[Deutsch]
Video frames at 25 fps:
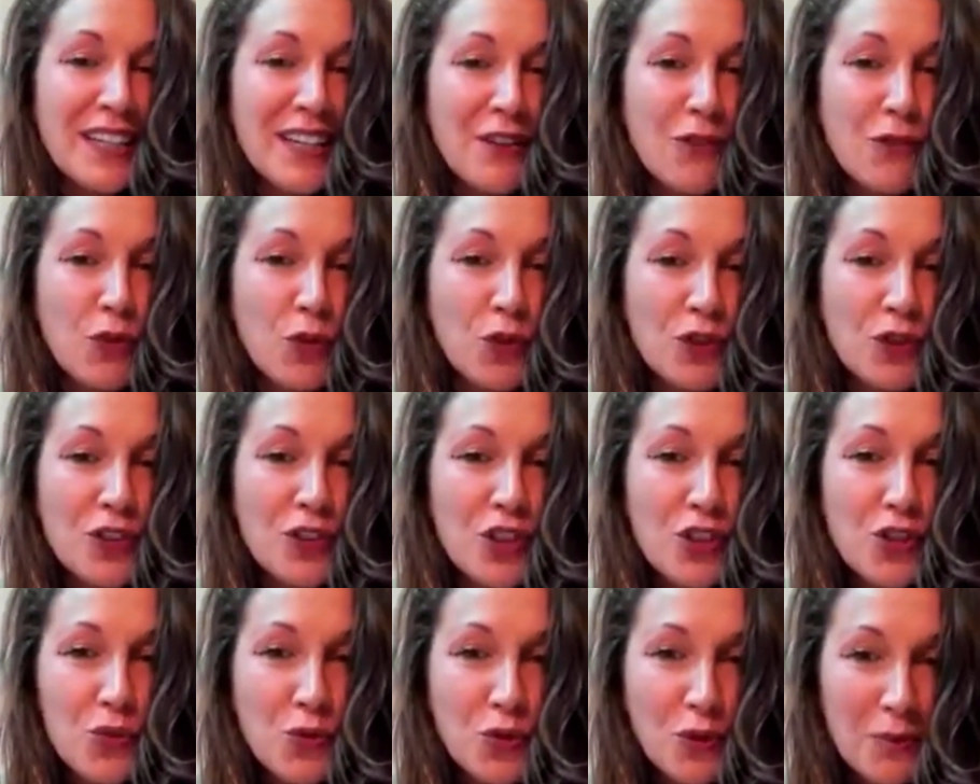wo die
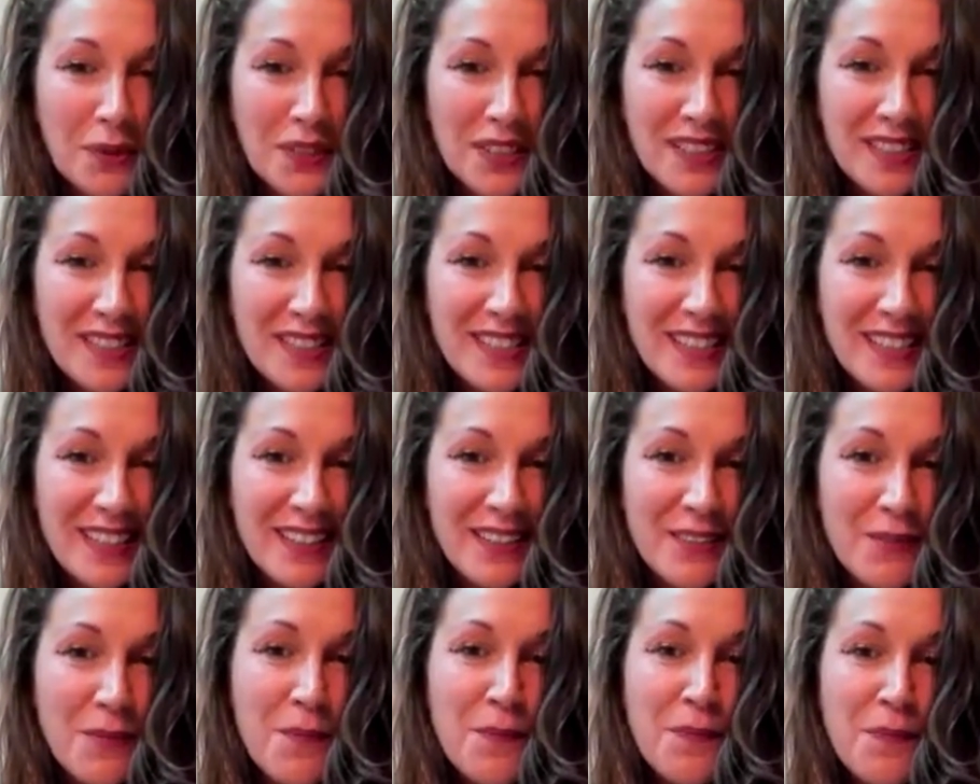
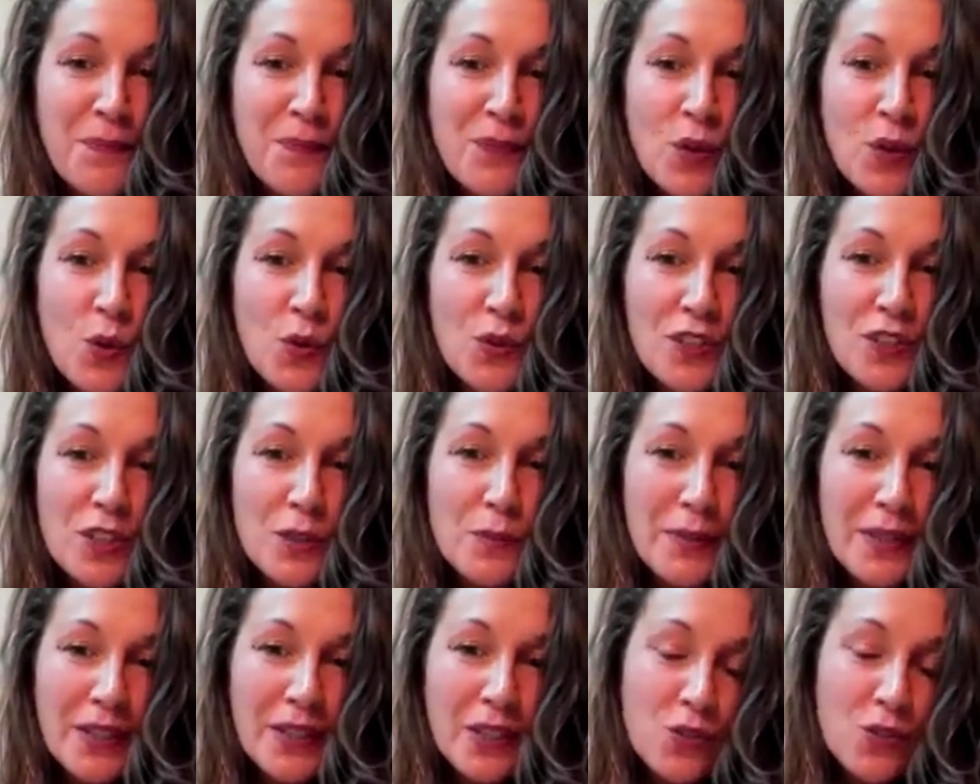Schulmedizin und die
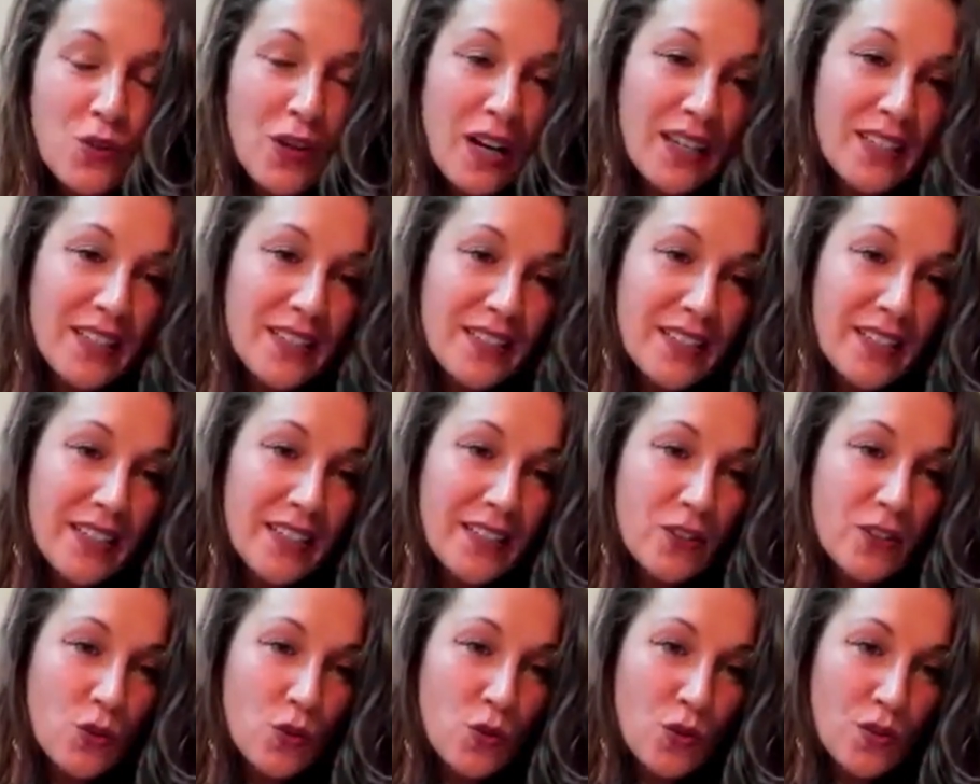
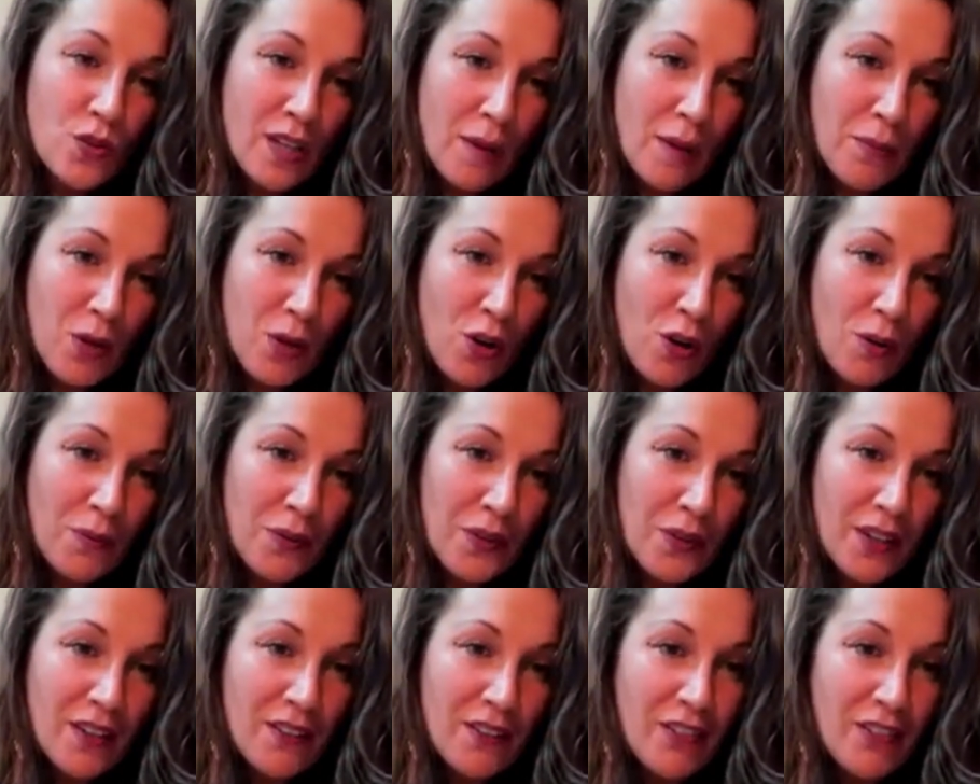Spiritualität zusammenkommt.